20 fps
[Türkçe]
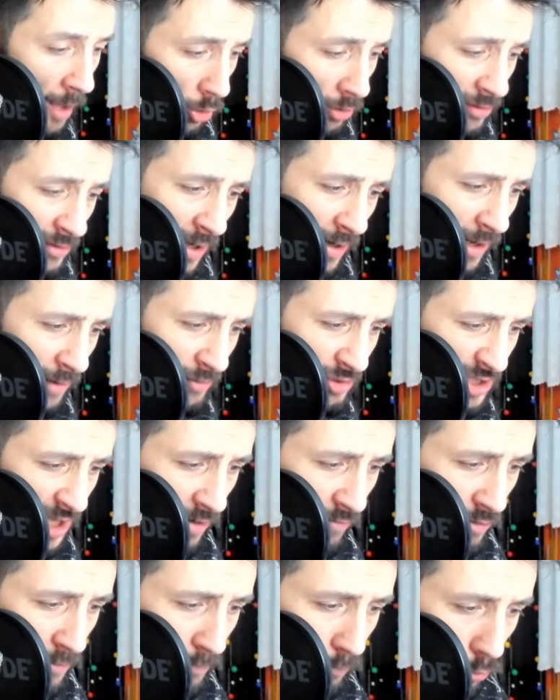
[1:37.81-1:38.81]
4 tane
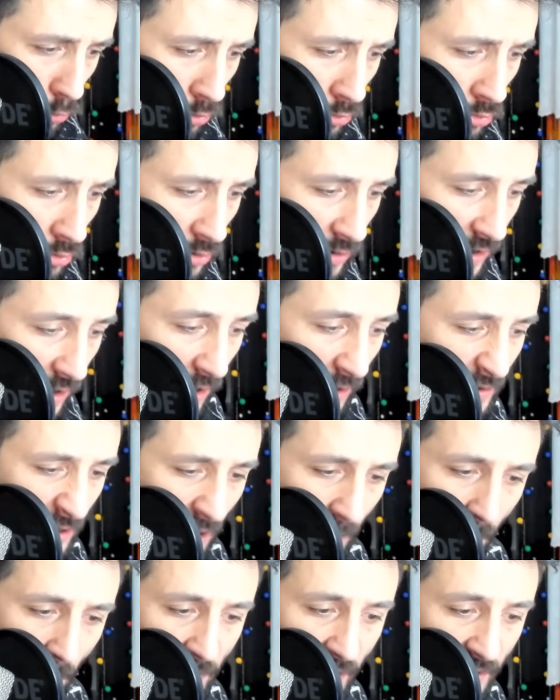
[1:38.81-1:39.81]
efsanevi bulunur ya
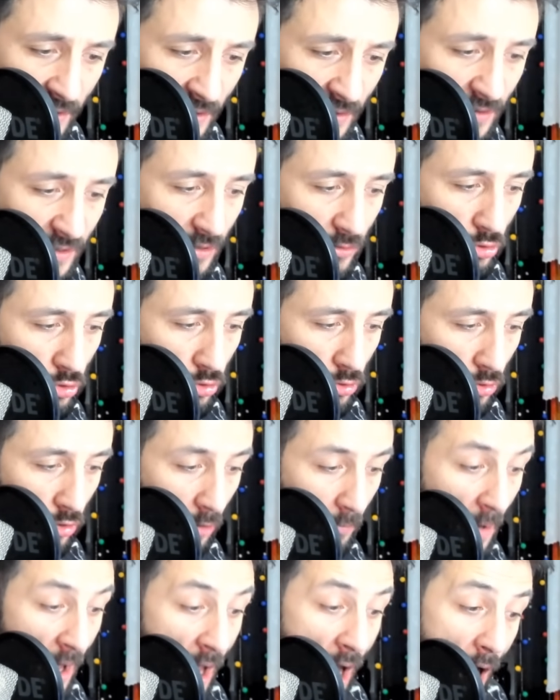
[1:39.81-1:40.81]
tamamlanır diye
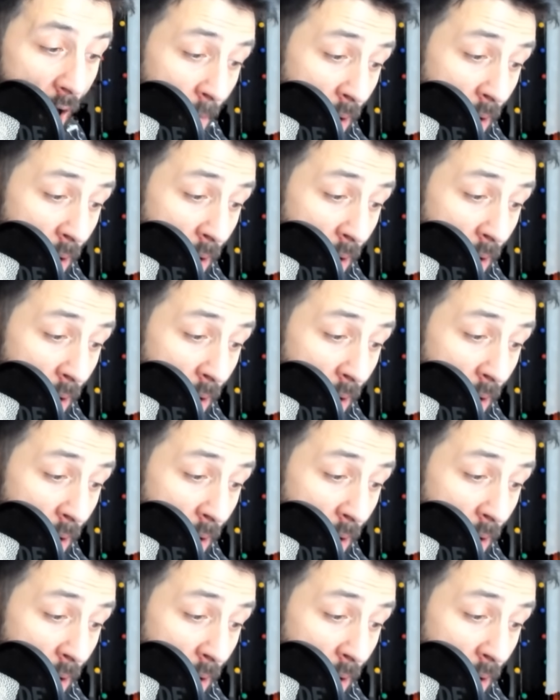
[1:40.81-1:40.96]
düşünüyorum.